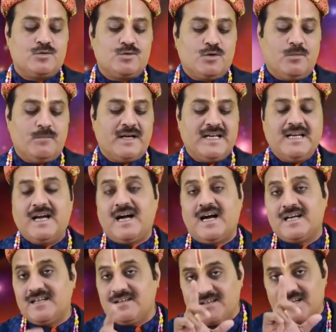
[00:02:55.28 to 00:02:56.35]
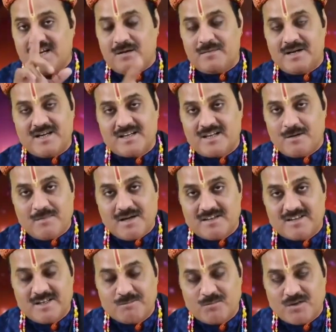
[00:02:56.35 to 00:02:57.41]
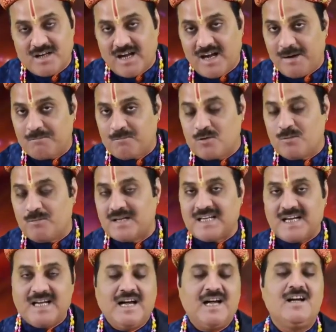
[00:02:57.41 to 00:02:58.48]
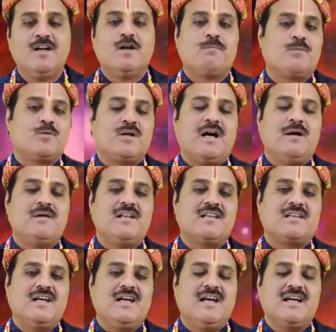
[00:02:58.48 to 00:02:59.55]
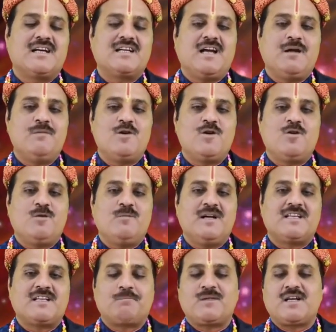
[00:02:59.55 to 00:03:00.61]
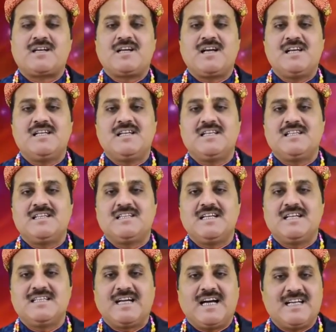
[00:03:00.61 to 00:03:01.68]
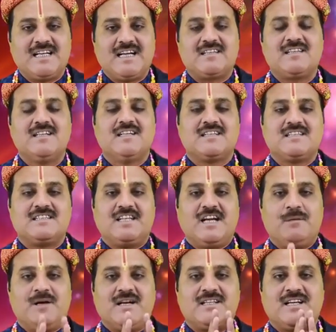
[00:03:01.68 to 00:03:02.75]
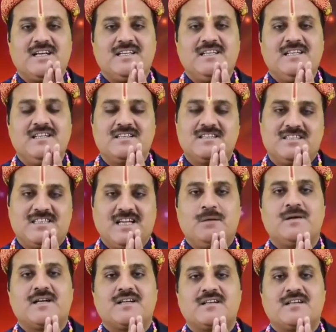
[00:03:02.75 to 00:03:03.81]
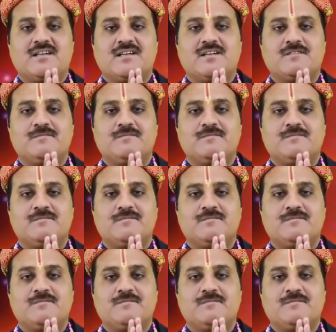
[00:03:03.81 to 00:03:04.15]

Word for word: जो मैंने आनंद रामायण के माध्यम से आपको बताया पुनः मिलते हैं एक नए वीडियो में तब तक के लिए दीजिए इजाज़त जय माता दी जय माँ गंगा